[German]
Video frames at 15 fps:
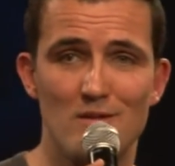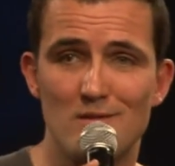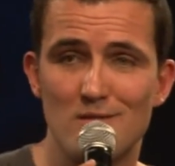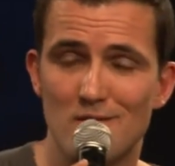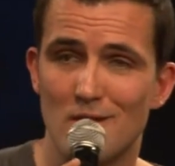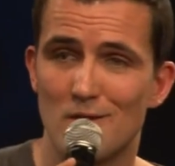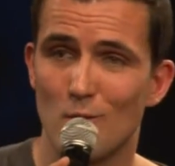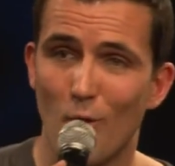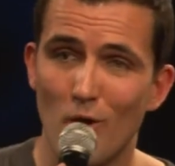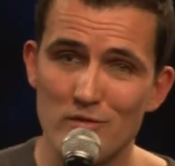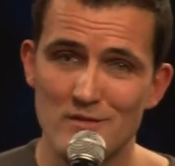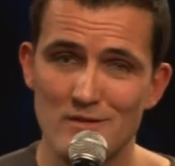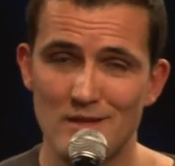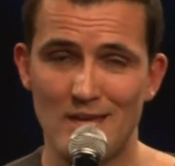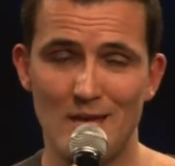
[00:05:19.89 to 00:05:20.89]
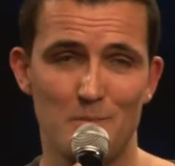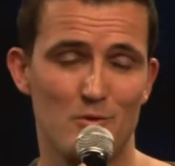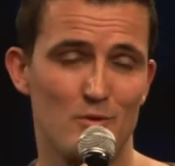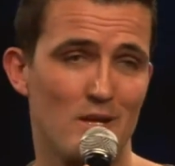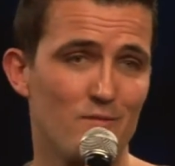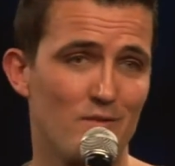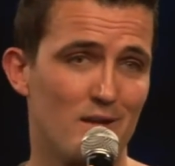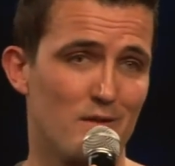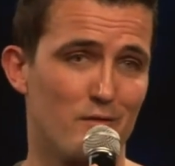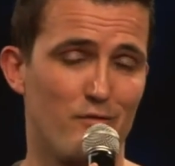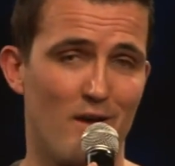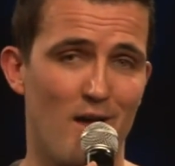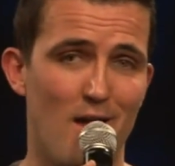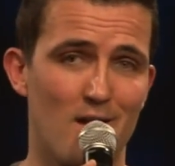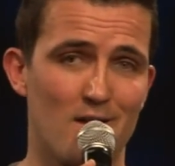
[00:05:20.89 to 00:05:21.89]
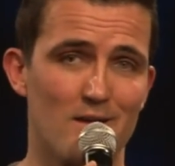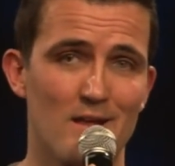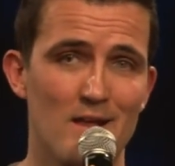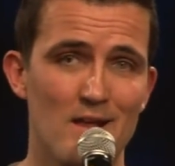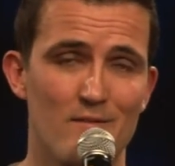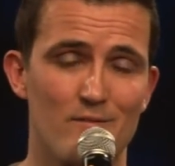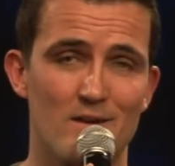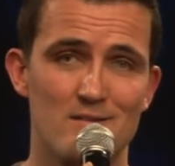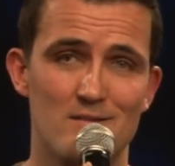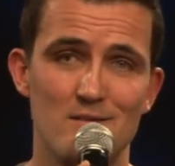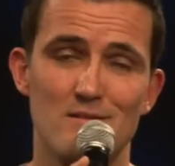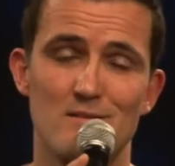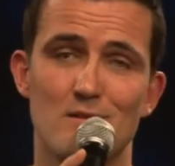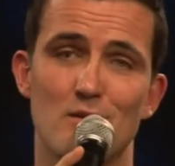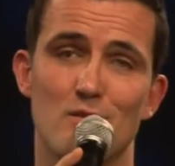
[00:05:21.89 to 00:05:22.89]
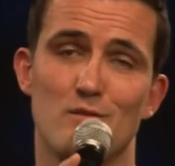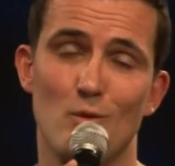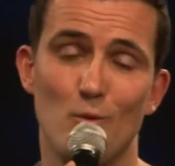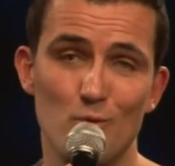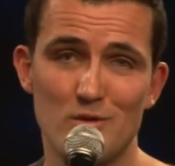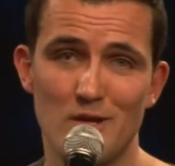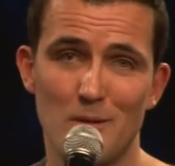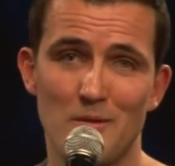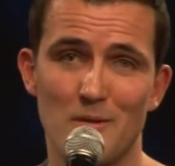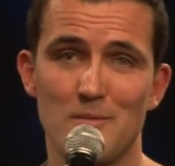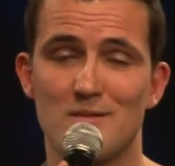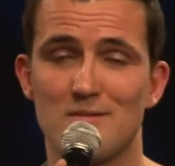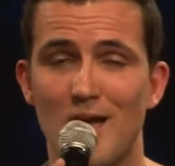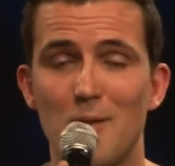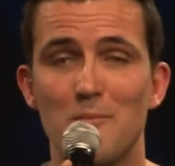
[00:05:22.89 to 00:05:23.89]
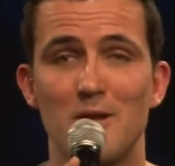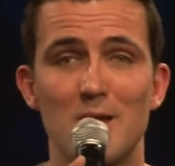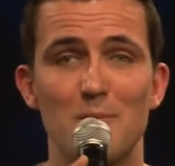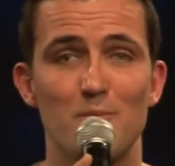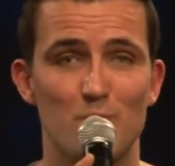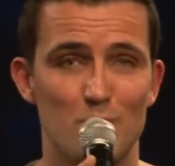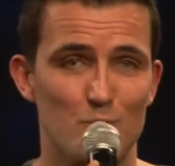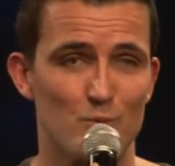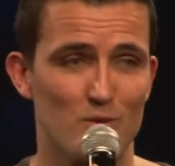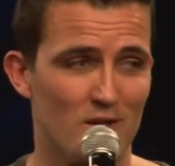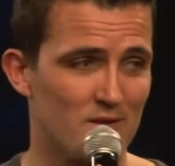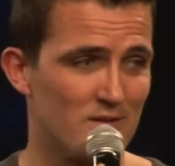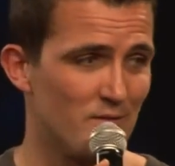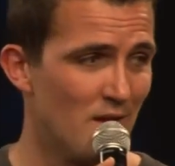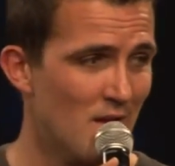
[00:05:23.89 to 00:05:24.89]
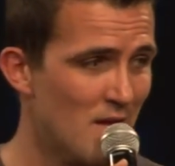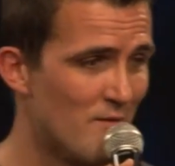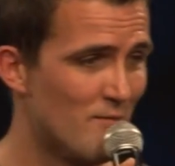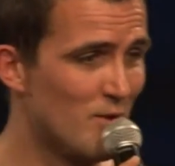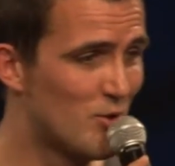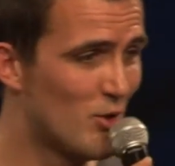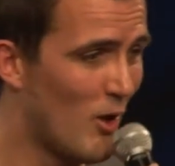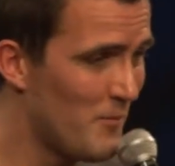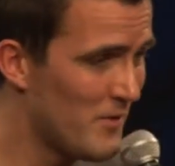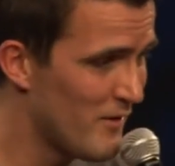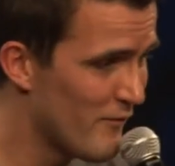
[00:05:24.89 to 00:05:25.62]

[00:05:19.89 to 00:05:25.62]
Es ist der Thorsten Krebs und den werde ich fragen, was dieses Casson-Thema mit seinem Leben zu tun hat. Willkommen hier